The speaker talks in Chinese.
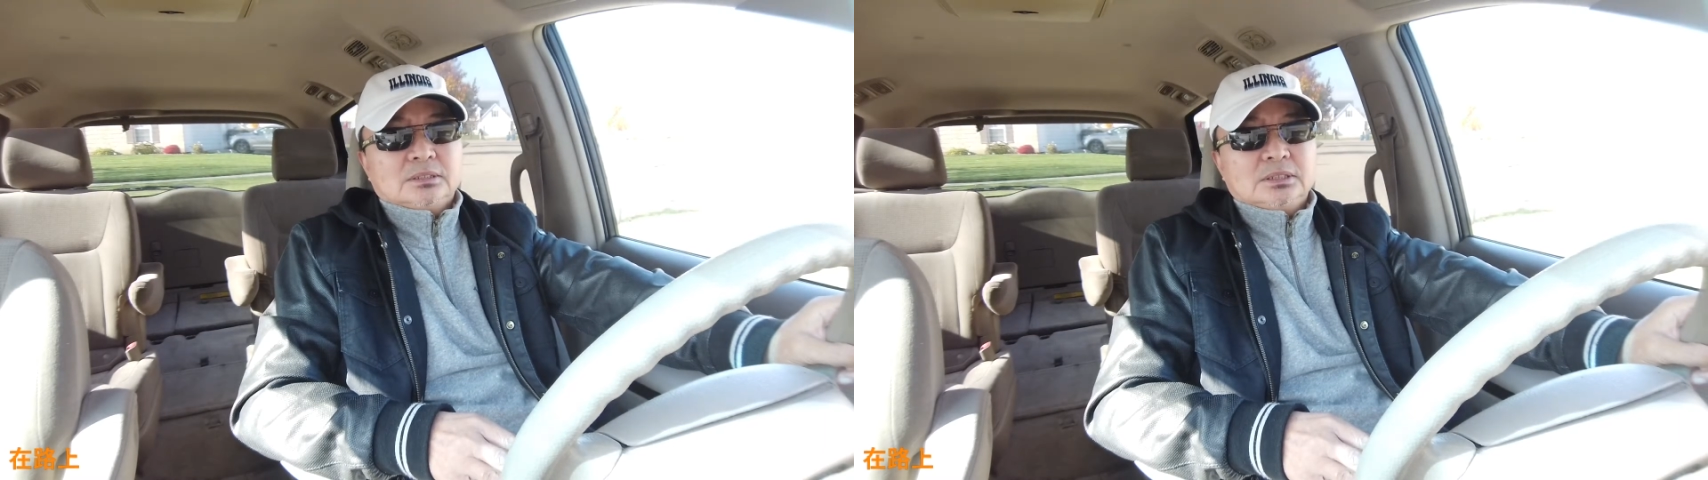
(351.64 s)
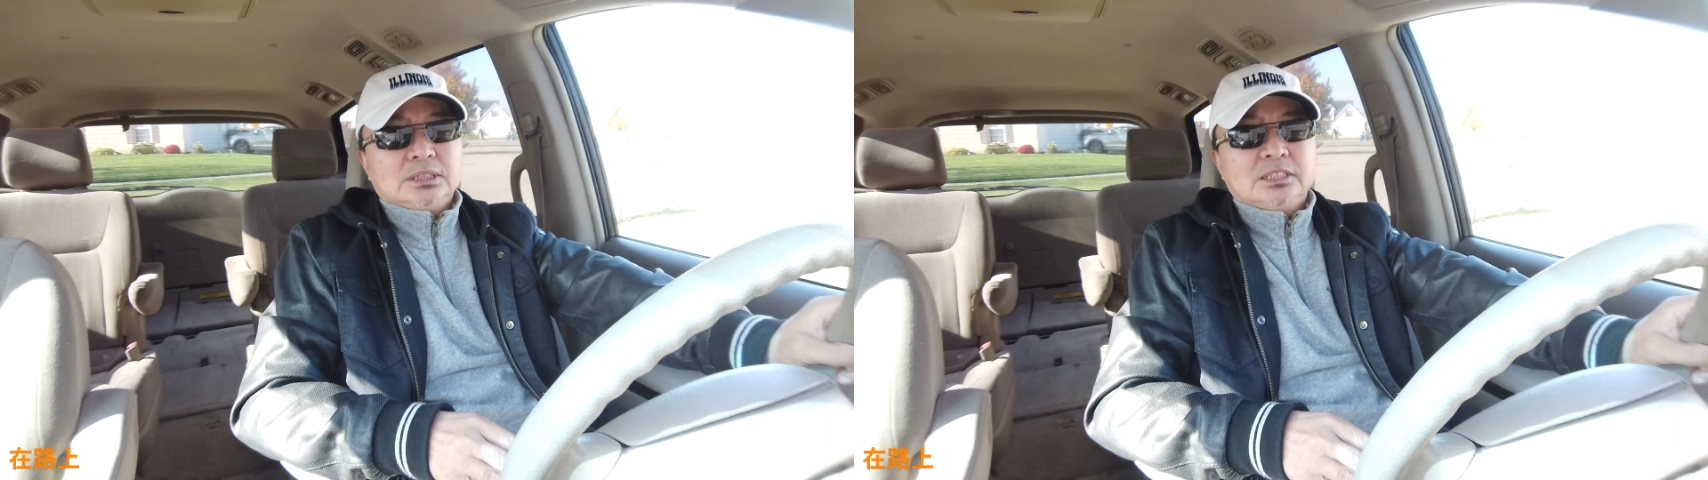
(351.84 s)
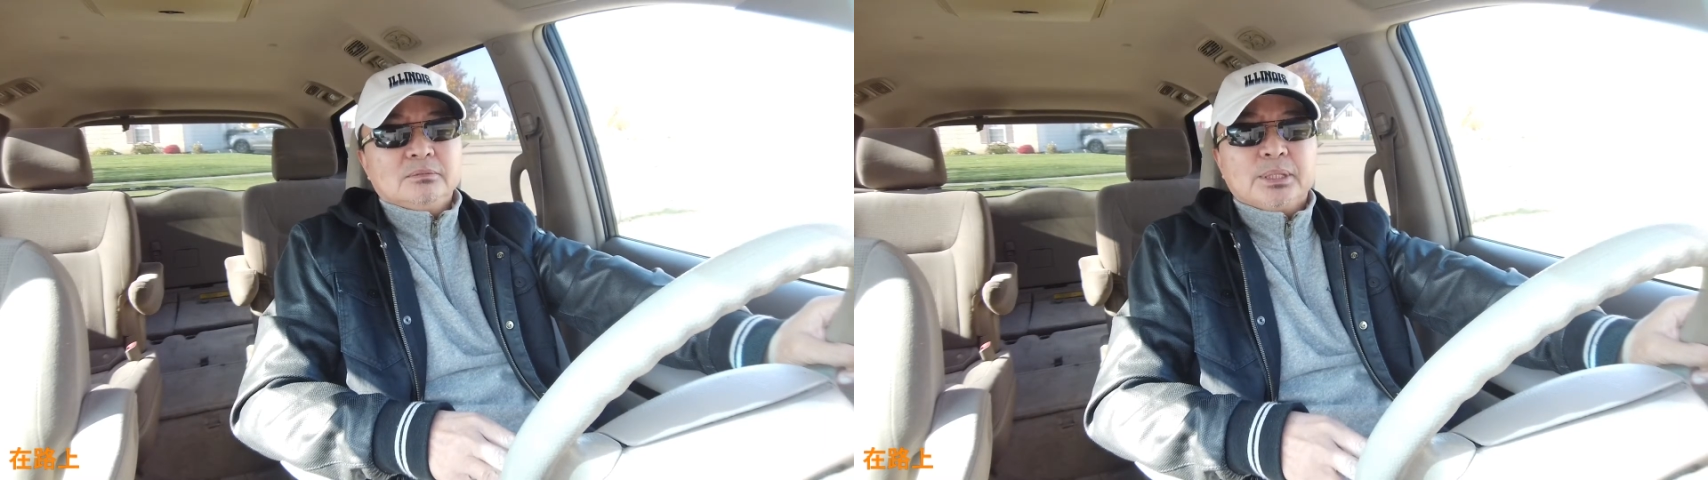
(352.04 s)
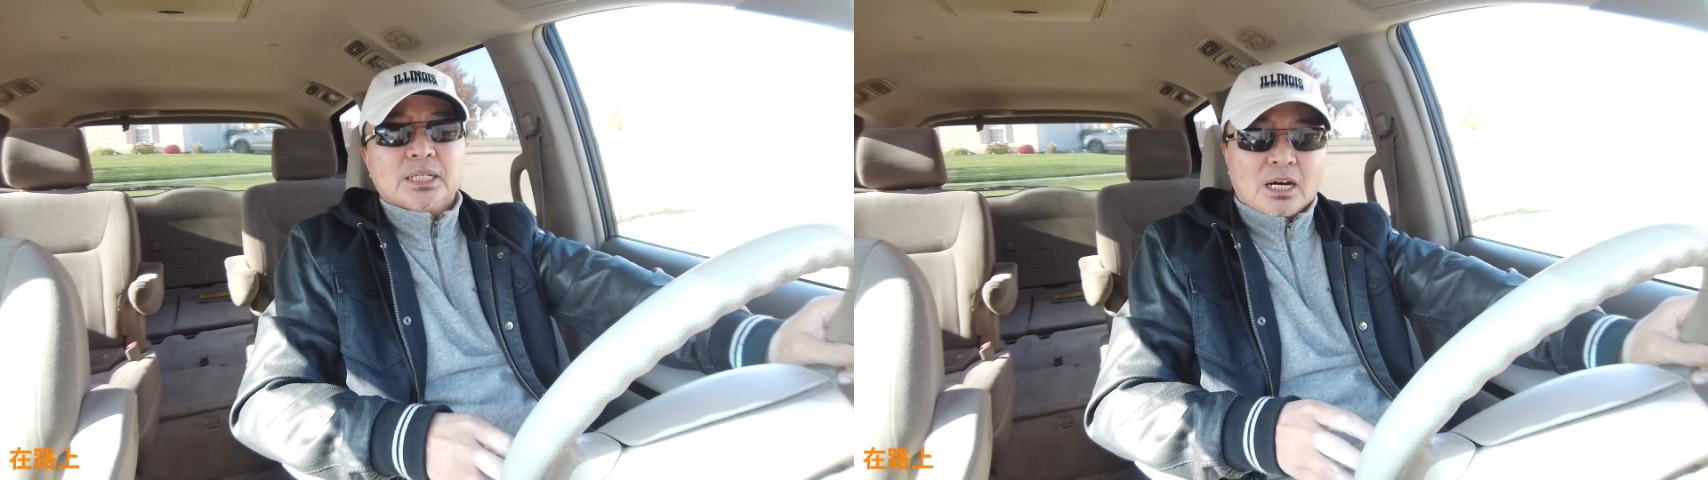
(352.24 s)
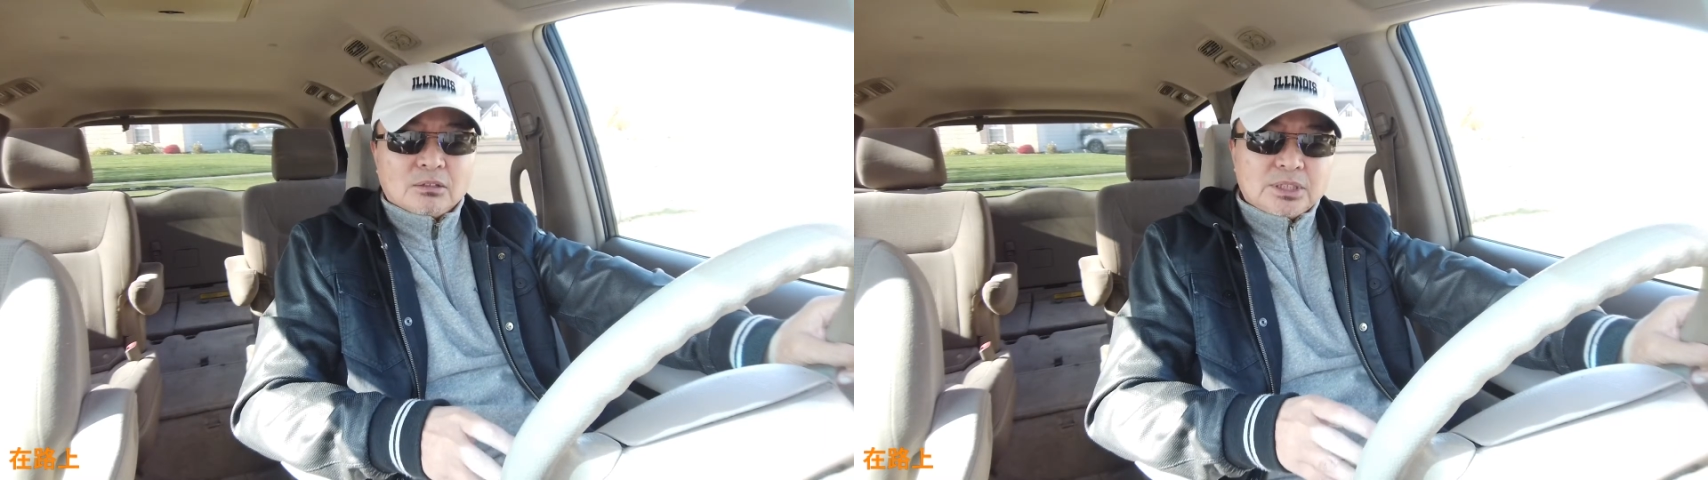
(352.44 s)
已经
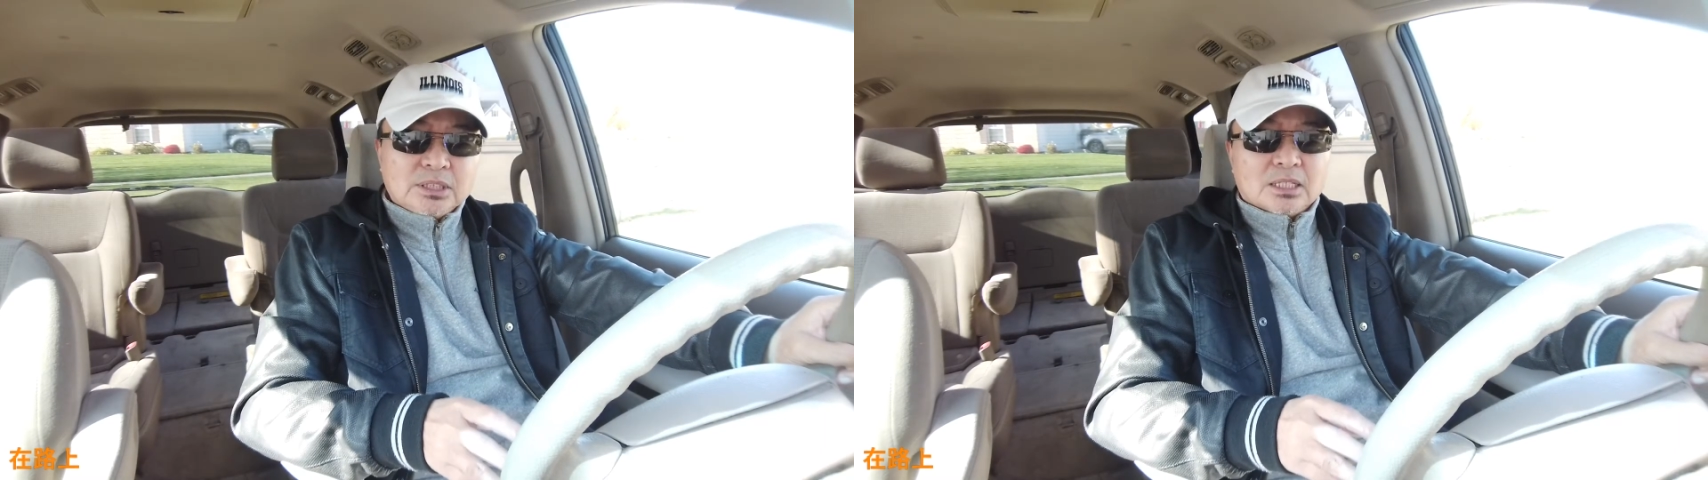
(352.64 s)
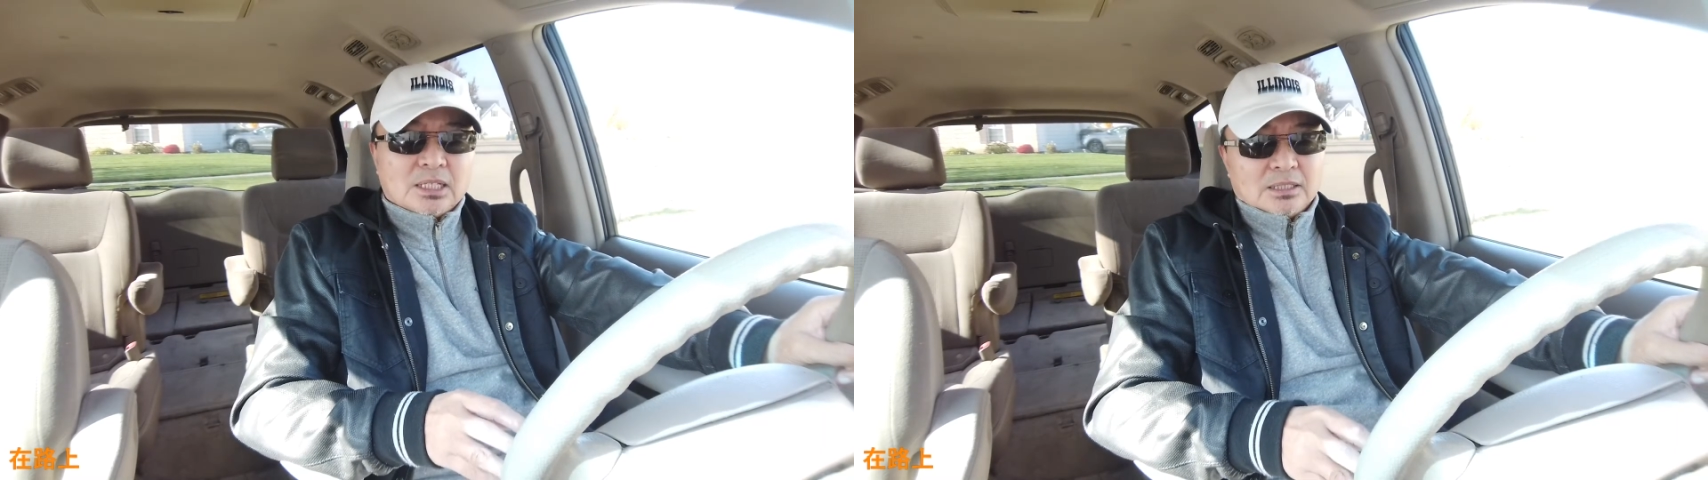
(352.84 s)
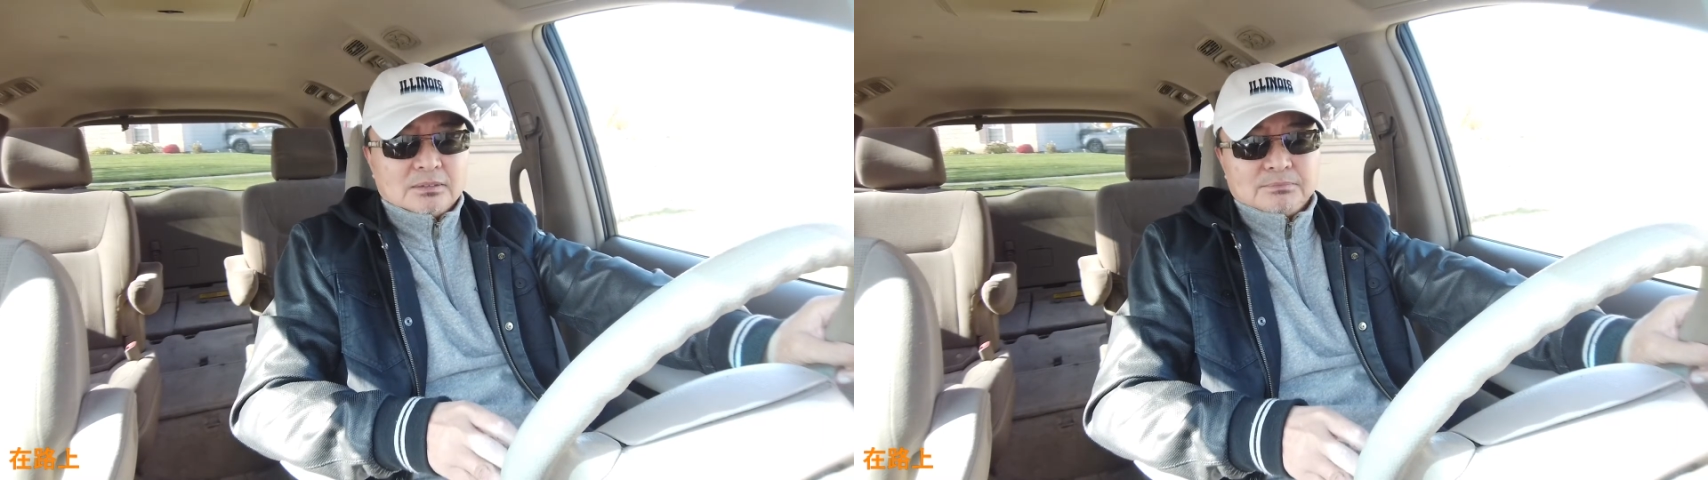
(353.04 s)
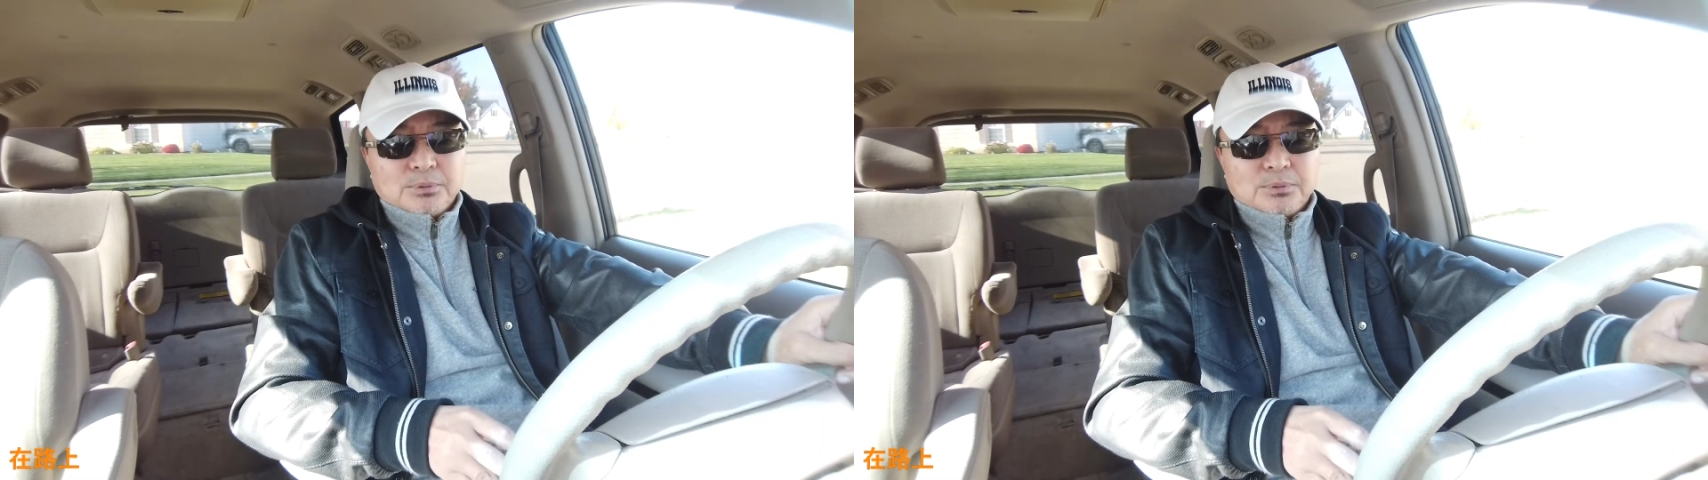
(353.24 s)
被搞定了，